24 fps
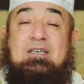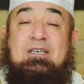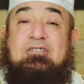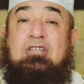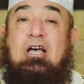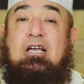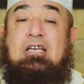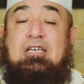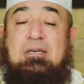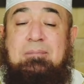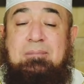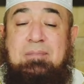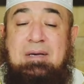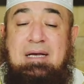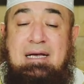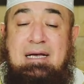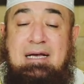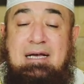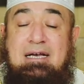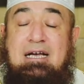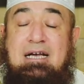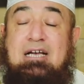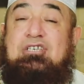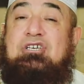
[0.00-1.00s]
طيب
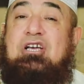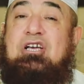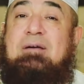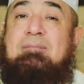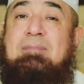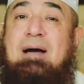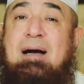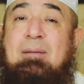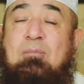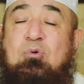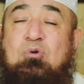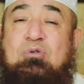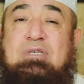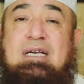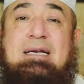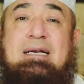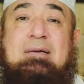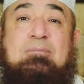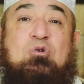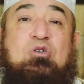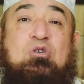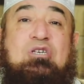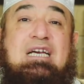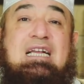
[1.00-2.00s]
يا شيخ محمود
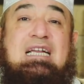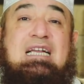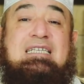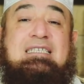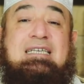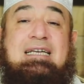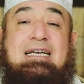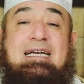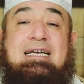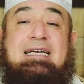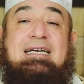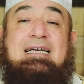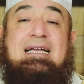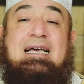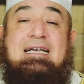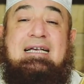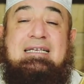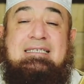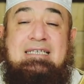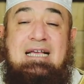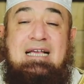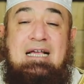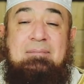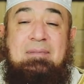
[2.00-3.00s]
المشكلة دي نحلها
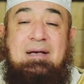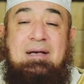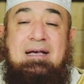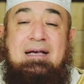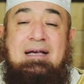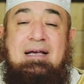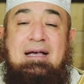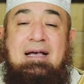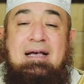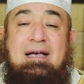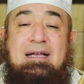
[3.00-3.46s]
ازاي بقى؟